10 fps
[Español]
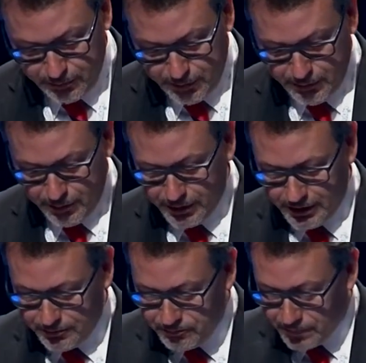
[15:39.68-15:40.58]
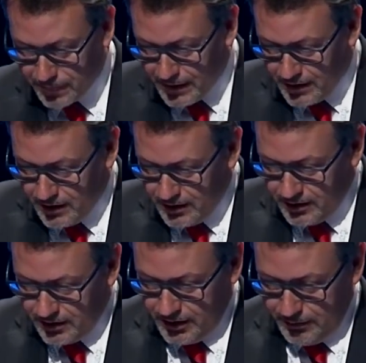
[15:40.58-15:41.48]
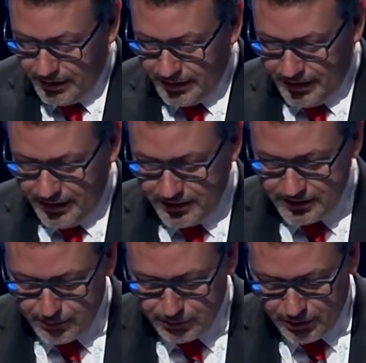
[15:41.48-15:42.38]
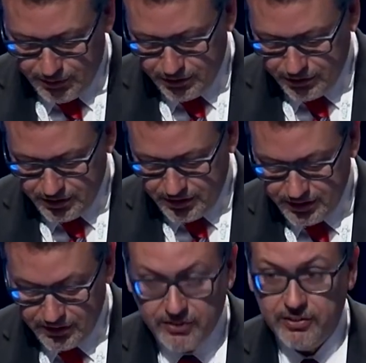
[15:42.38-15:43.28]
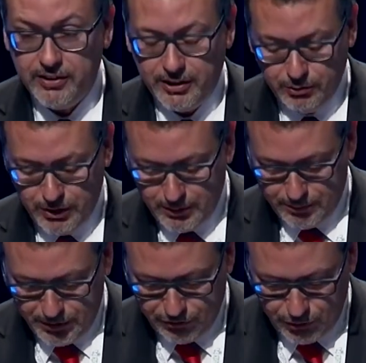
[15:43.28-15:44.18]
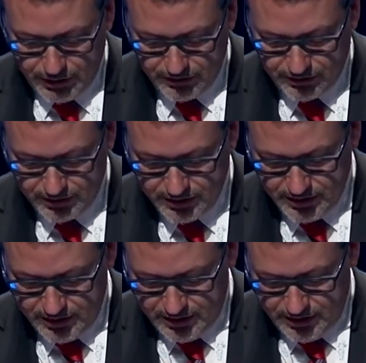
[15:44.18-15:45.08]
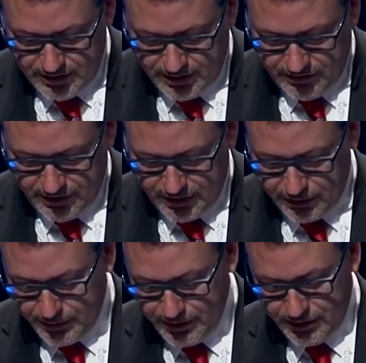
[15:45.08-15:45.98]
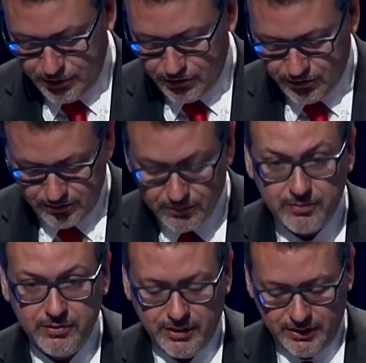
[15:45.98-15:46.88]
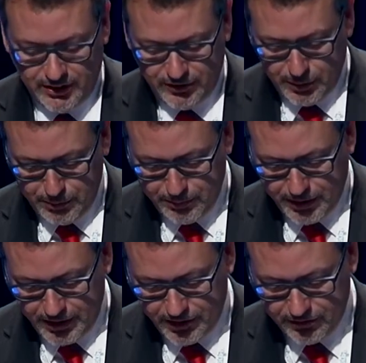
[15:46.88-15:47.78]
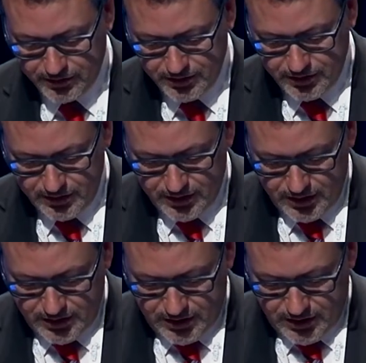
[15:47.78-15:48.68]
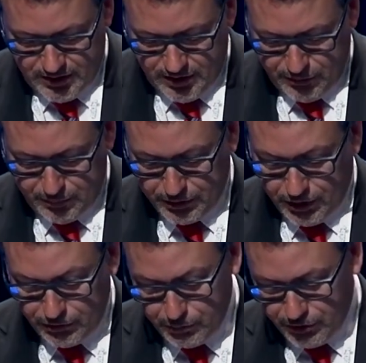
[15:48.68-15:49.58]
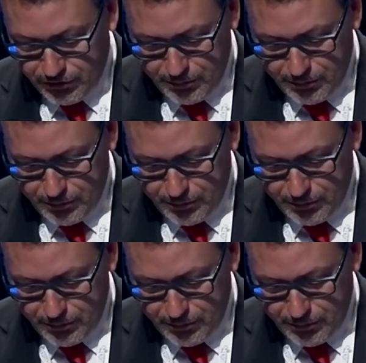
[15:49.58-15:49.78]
previamente. A nivel de clientes estamos hablando de 661 personas y 322 entre SAP y Partners. Respecto a los números de